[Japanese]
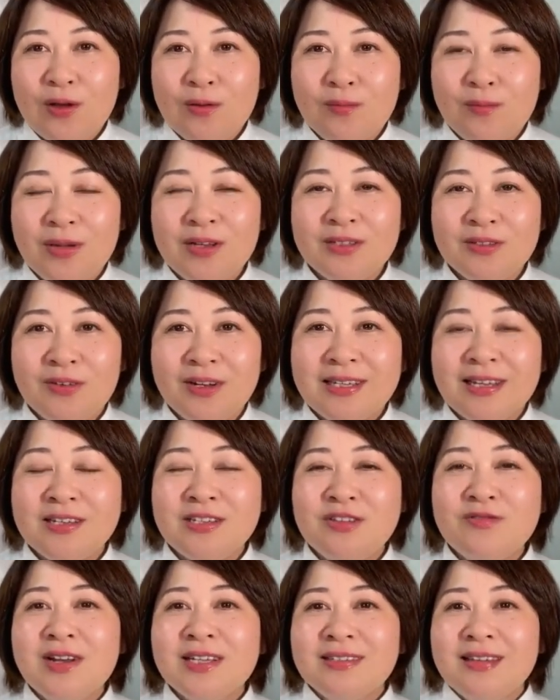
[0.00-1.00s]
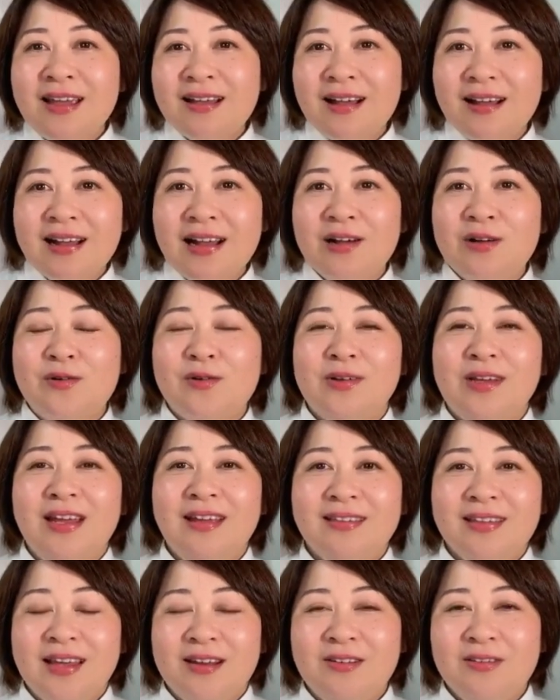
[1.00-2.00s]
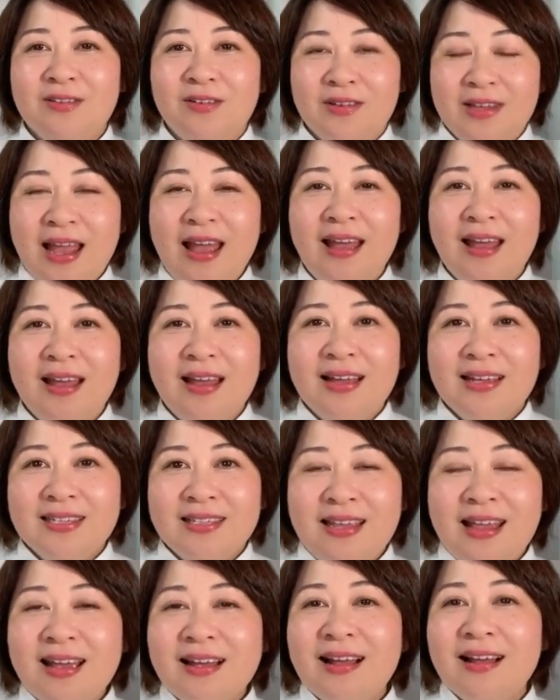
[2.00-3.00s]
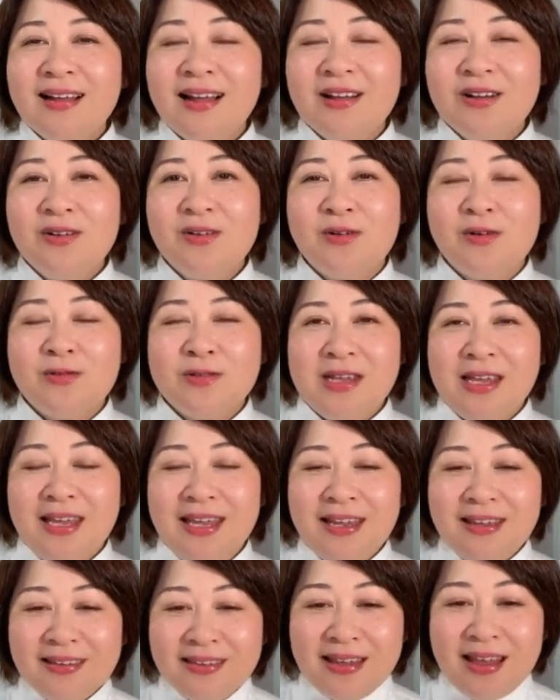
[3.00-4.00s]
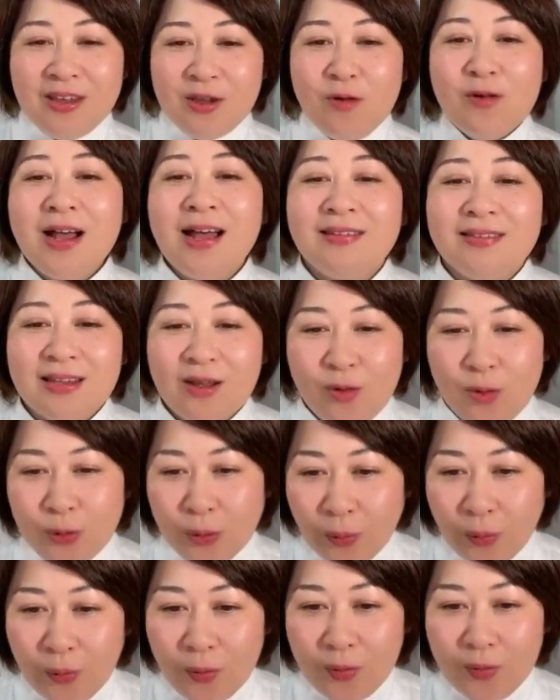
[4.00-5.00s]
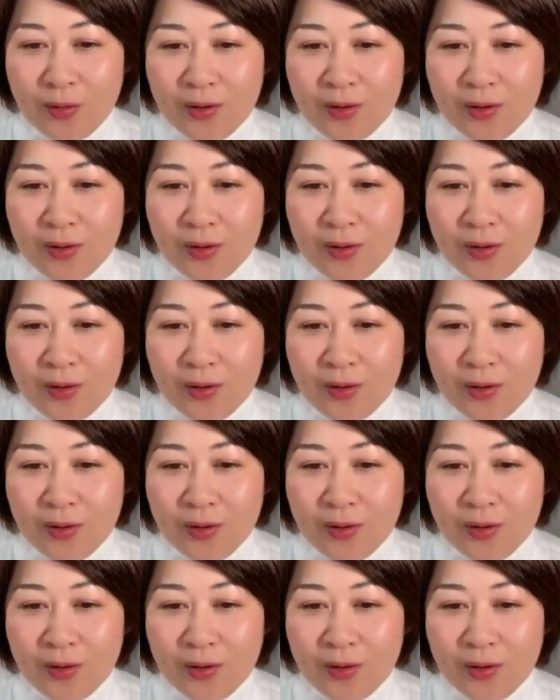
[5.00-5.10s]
まず私は製菓学校に行ってるので、製菓学校に行ってよかったこと、